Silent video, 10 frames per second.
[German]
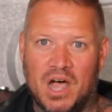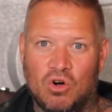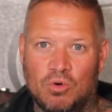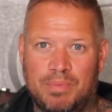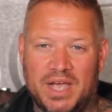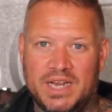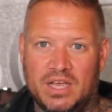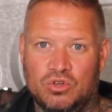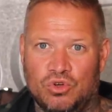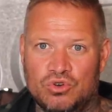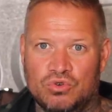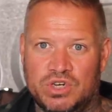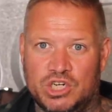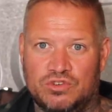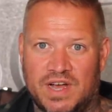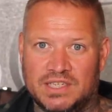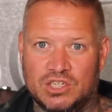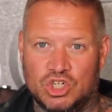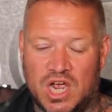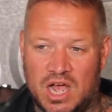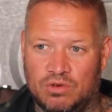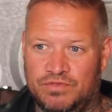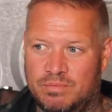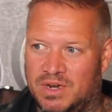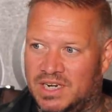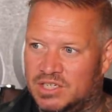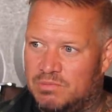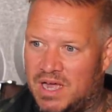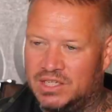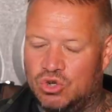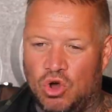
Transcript: auch bei der Gründung der Schwarzen Schar und wie man das macht,